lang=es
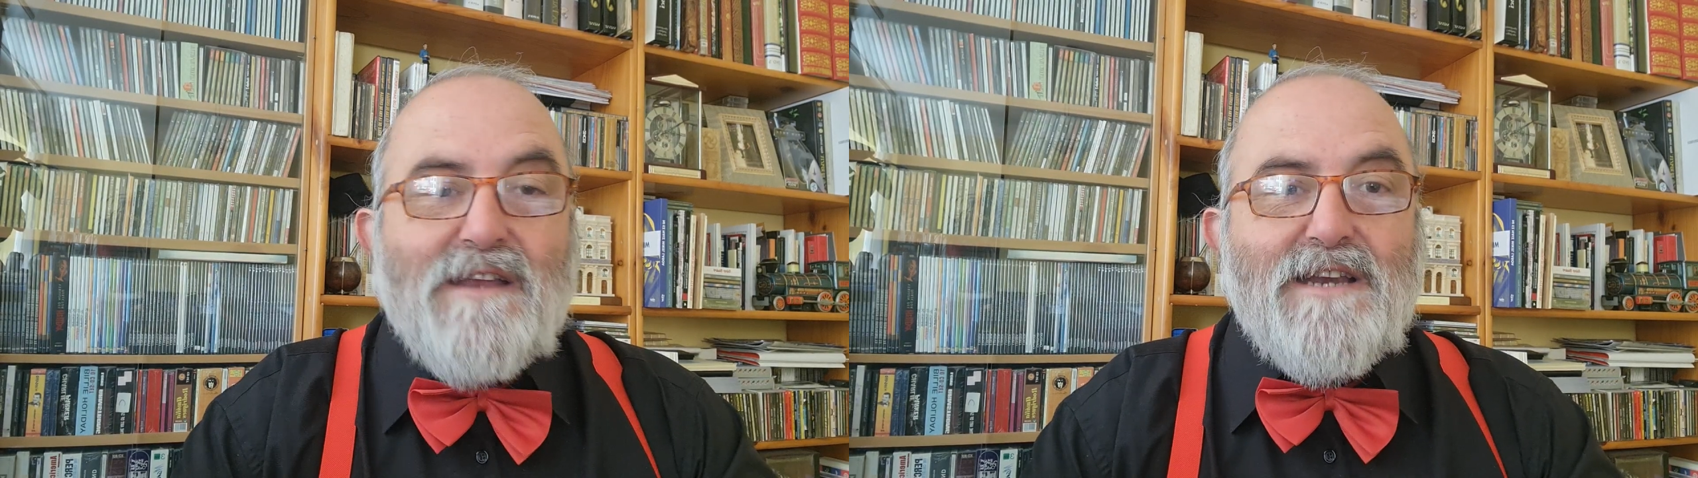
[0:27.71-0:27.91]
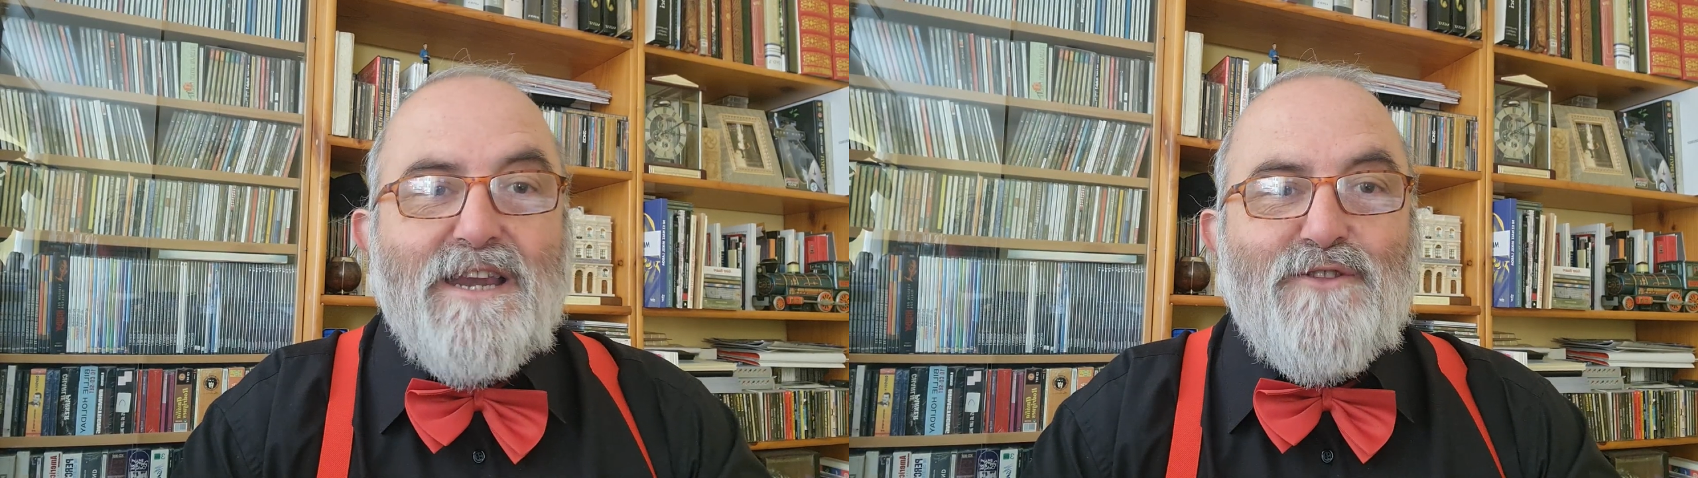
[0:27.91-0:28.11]

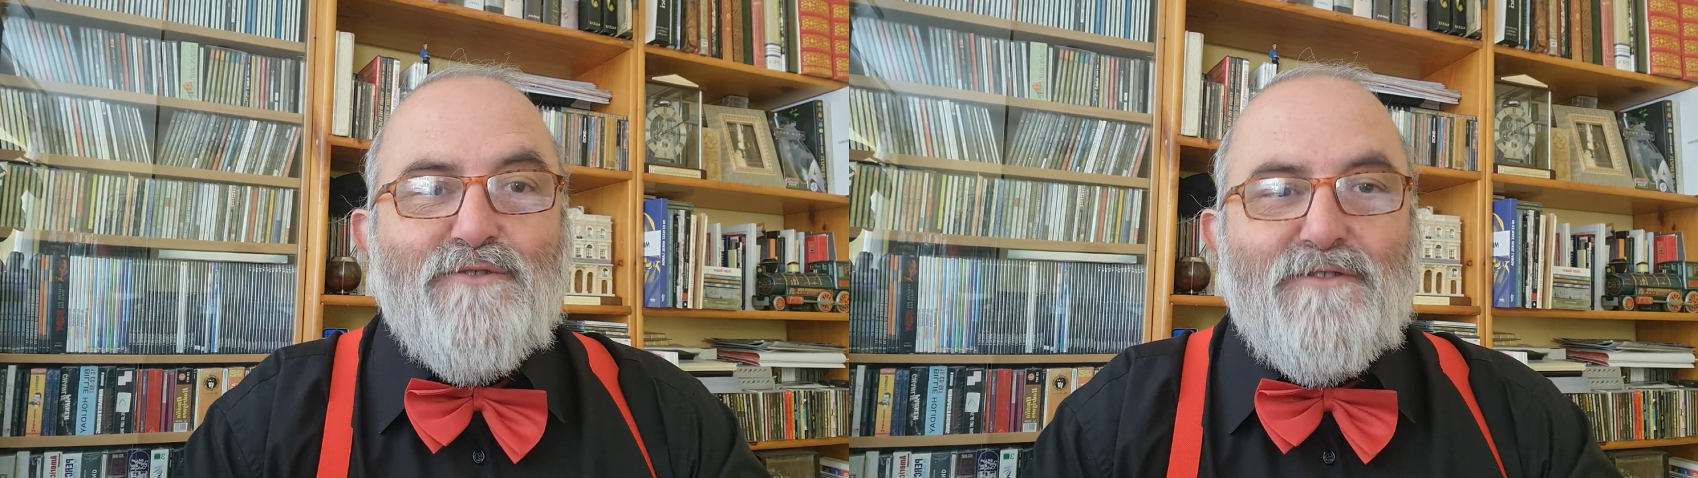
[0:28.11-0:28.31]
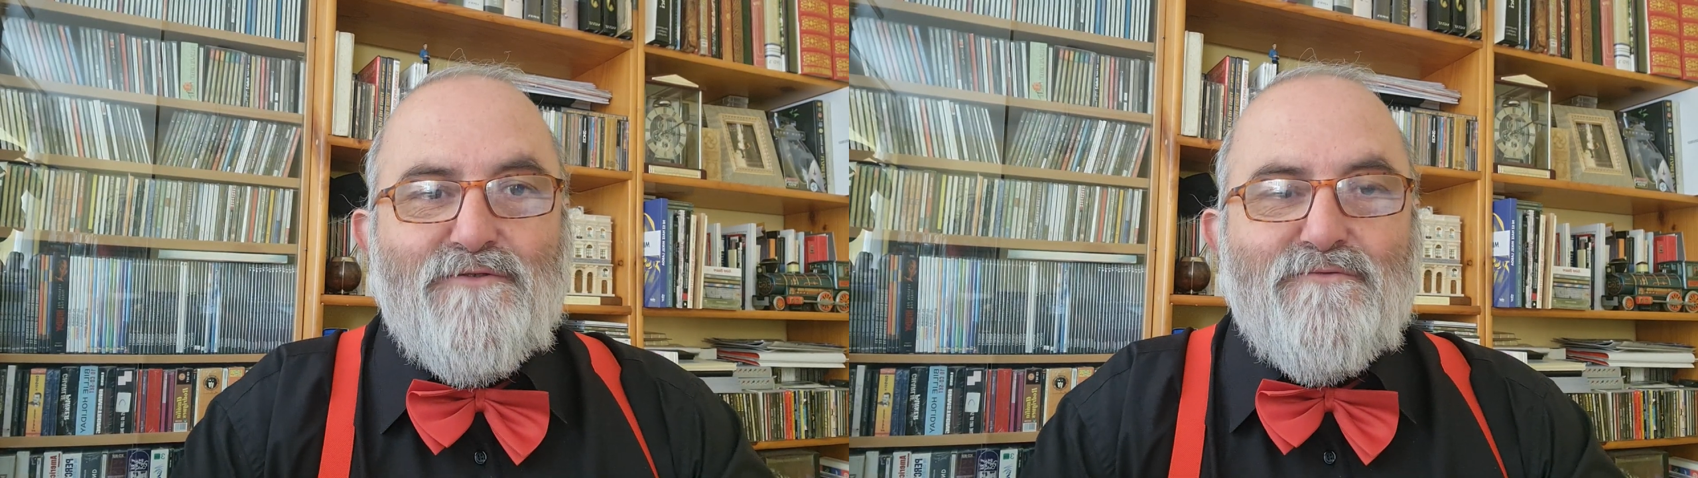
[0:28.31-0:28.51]
ha
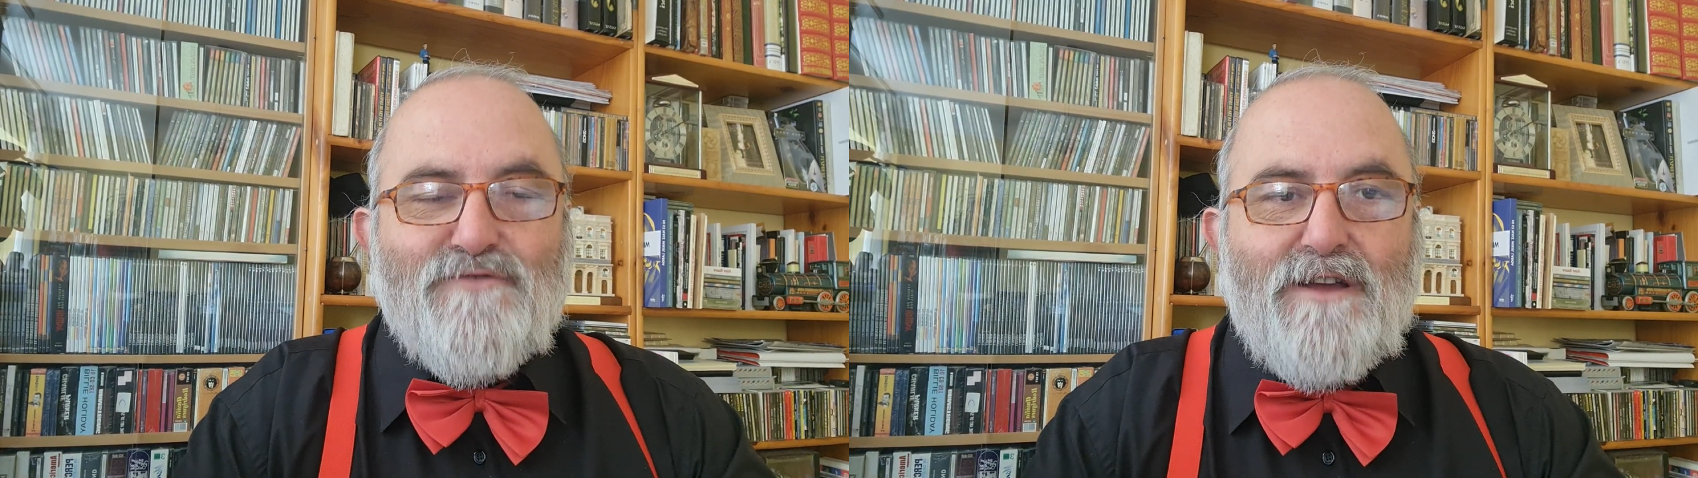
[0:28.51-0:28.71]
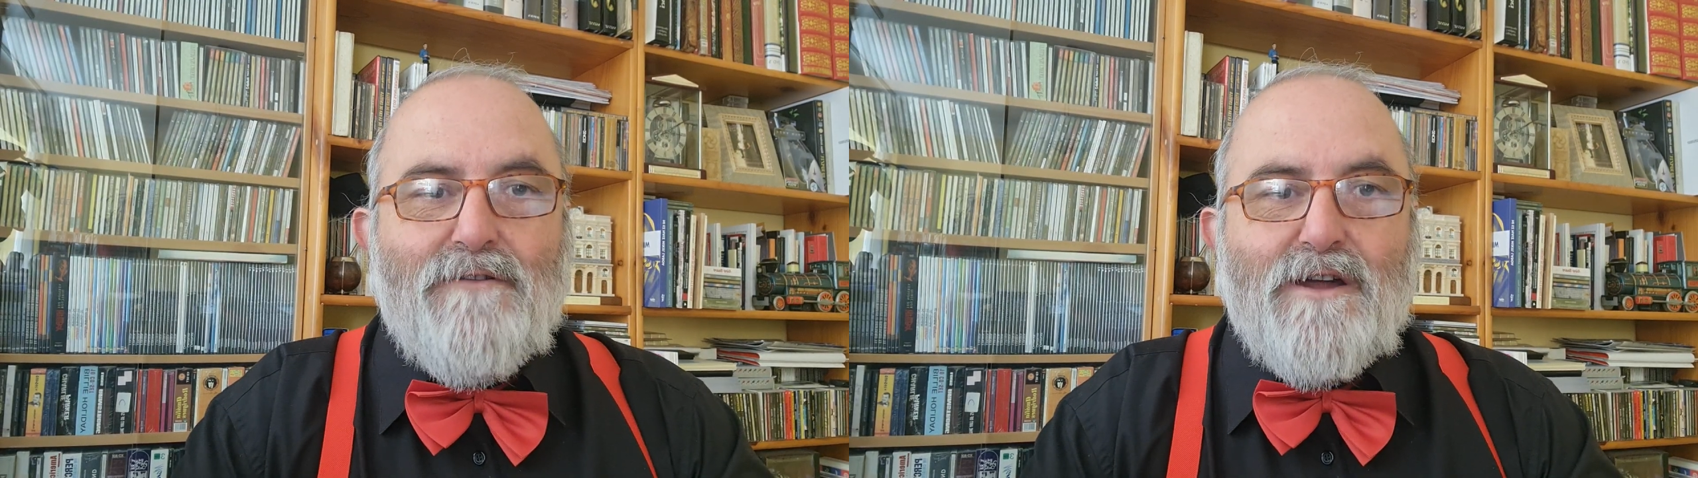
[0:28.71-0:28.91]
salido cuando
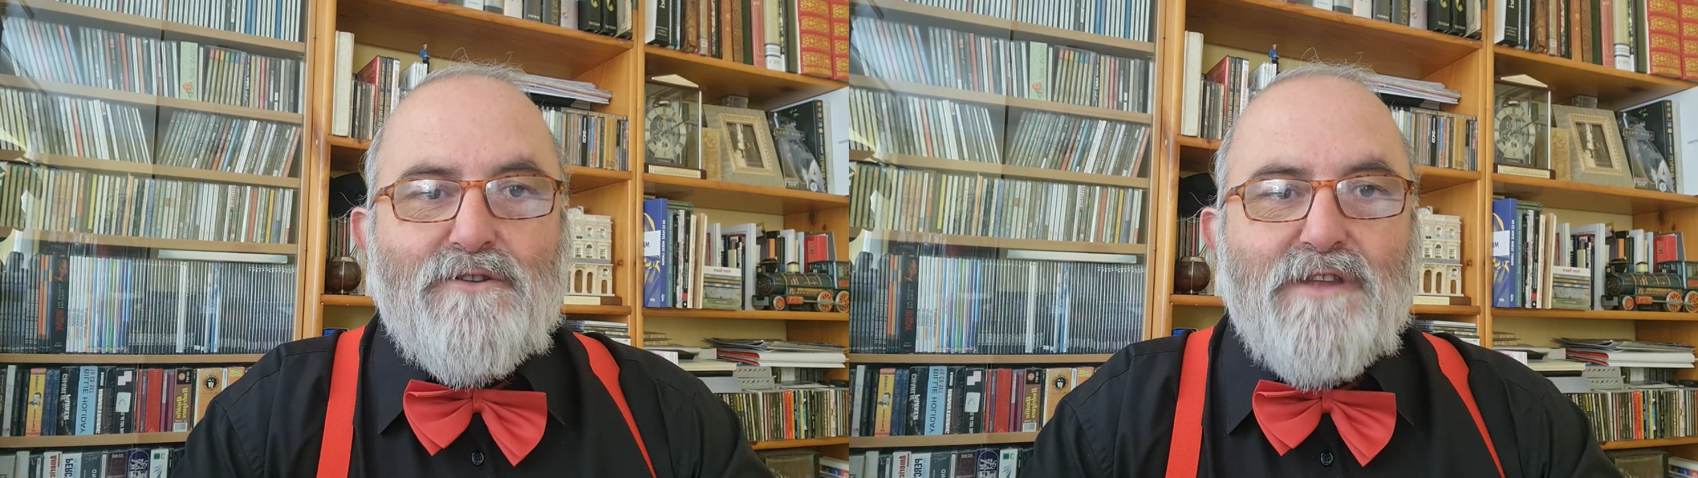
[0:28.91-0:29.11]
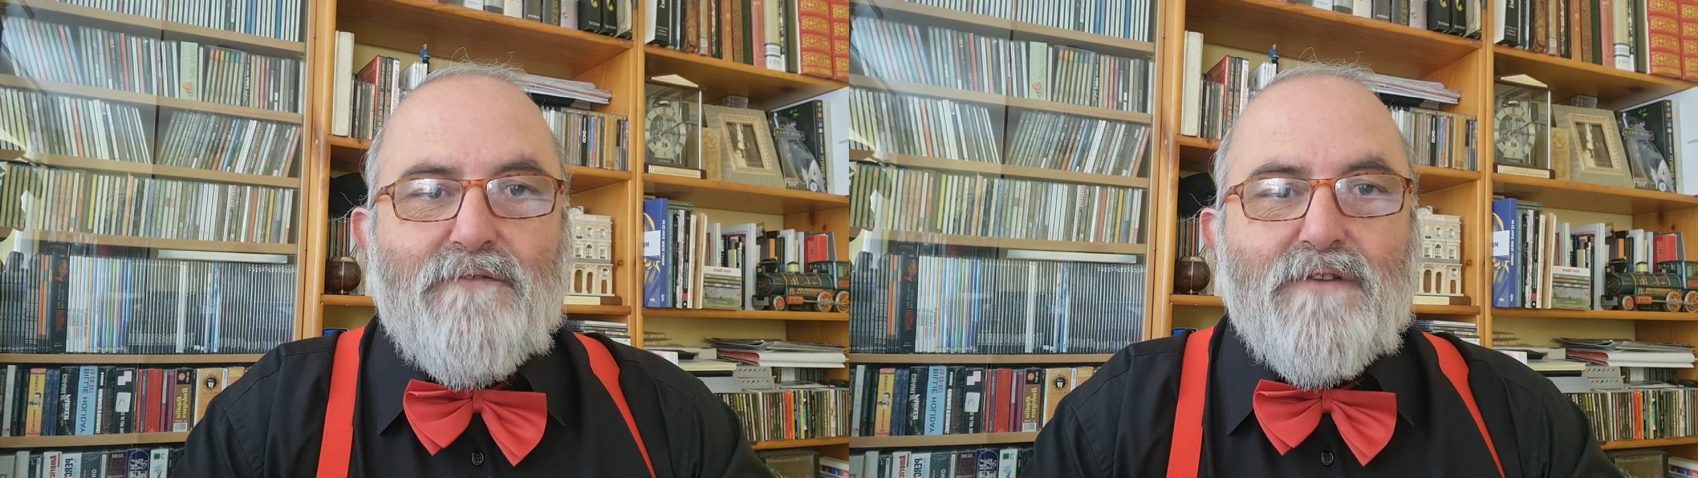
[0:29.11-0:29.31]
buscaba
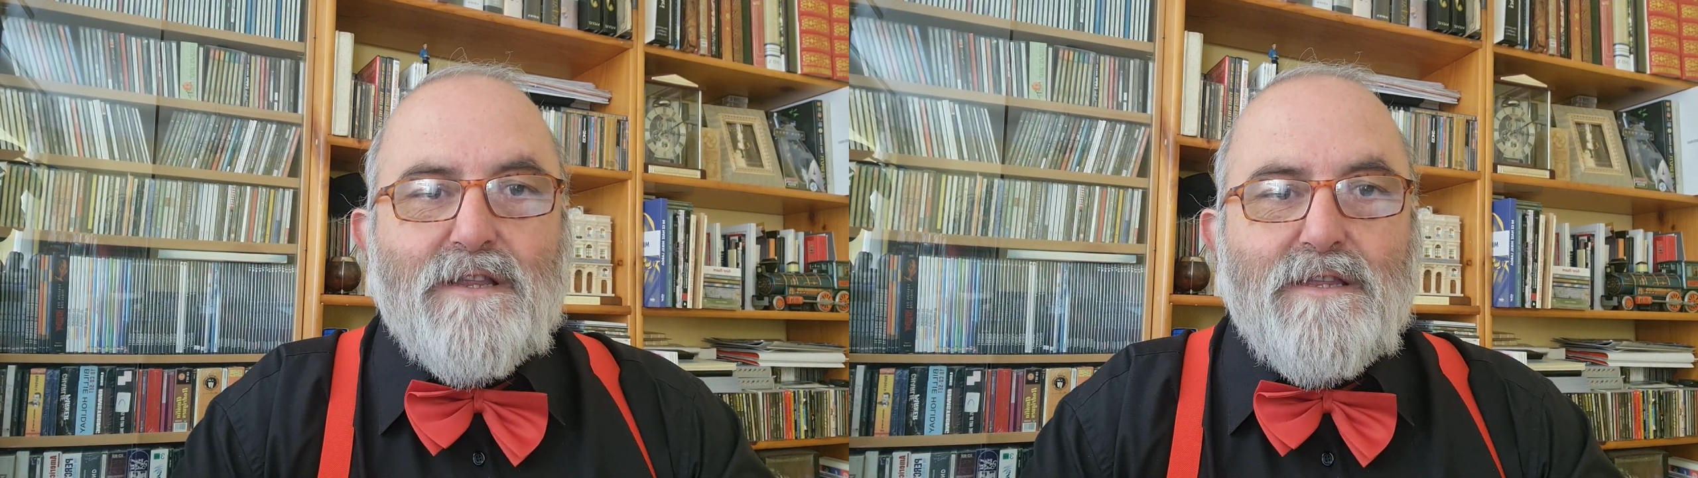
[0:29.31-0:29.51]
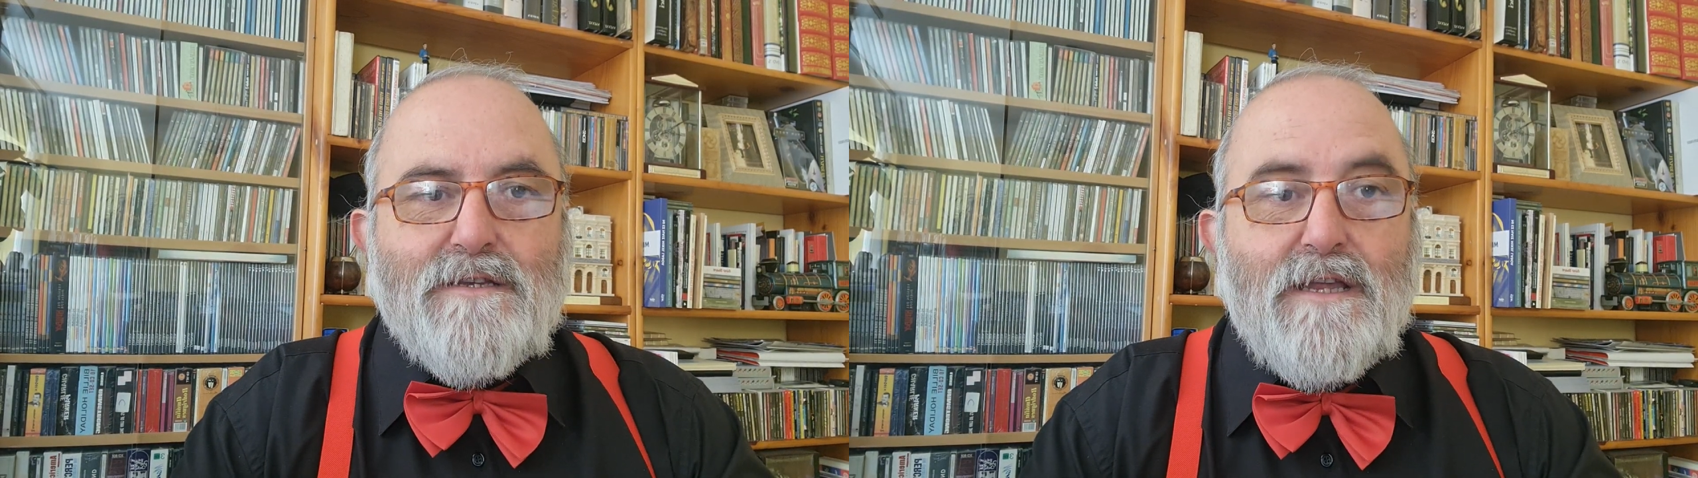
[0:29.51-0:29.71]
Gloria
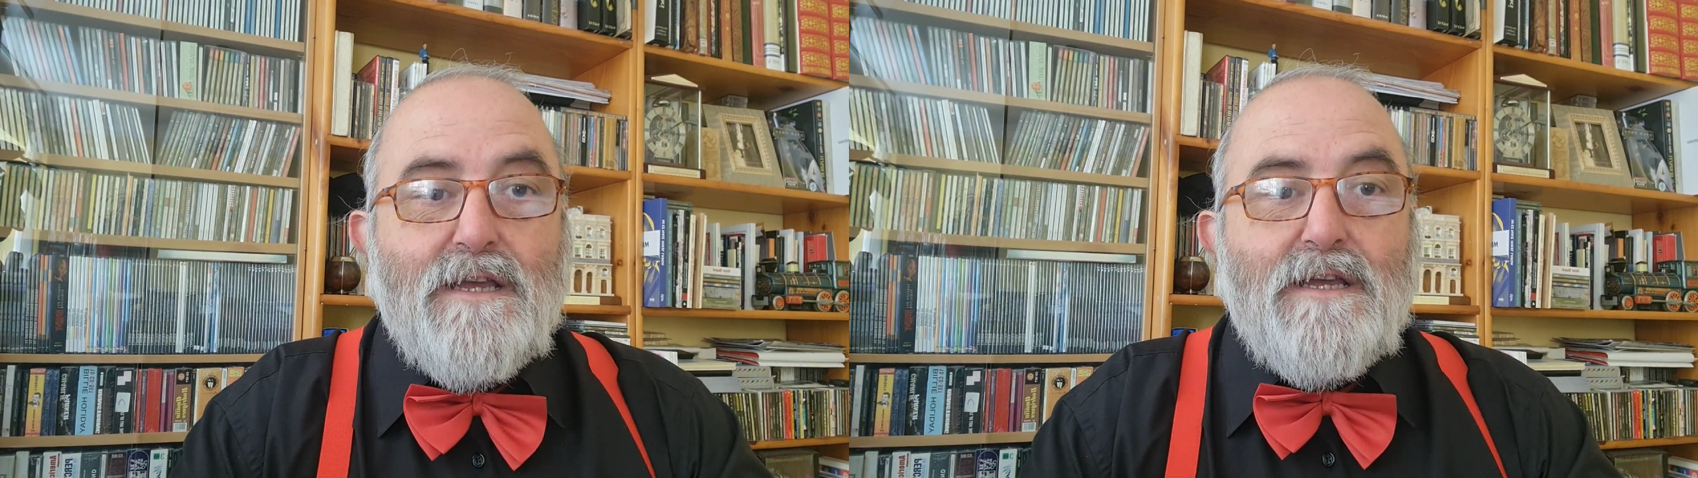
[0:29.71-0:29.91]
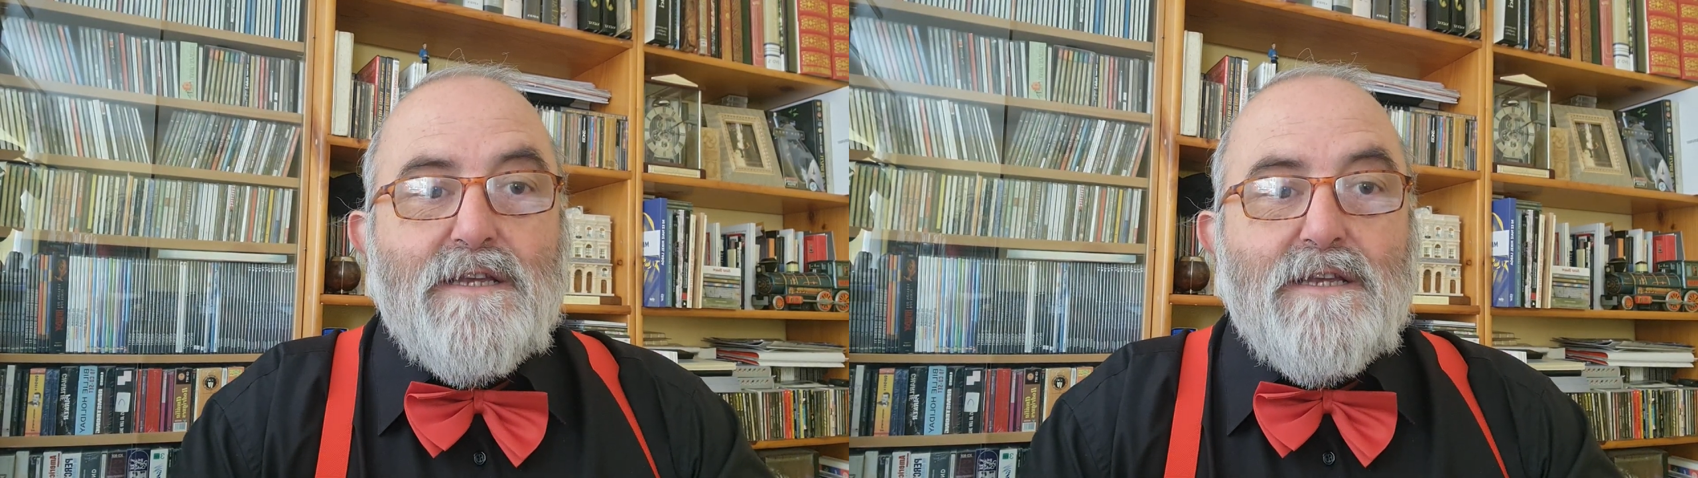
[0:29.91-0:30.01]
Fuertes.